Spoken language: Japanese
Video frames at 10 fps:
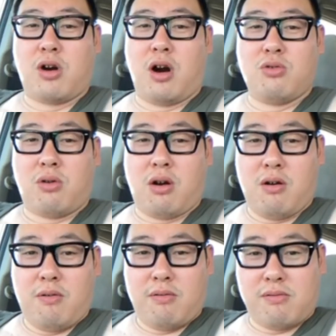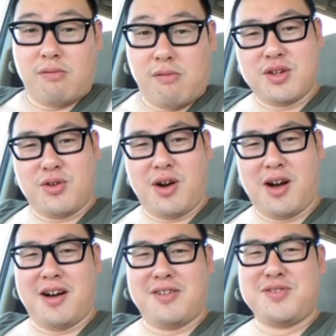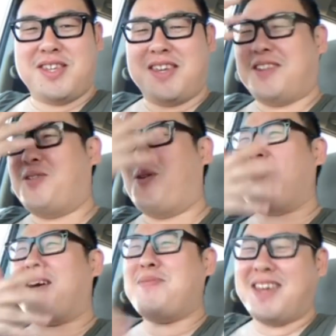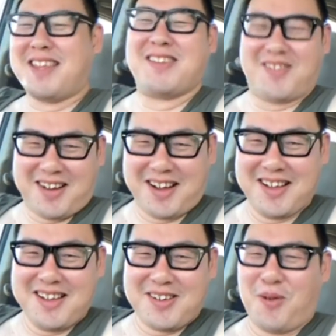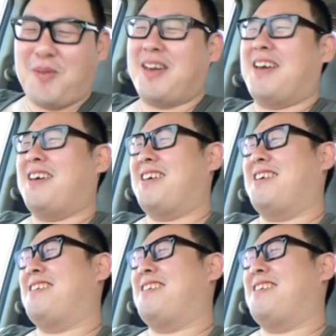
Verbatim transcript: 文句あるのかよ臼井。あ、臼井両目が見えないのか、ごめん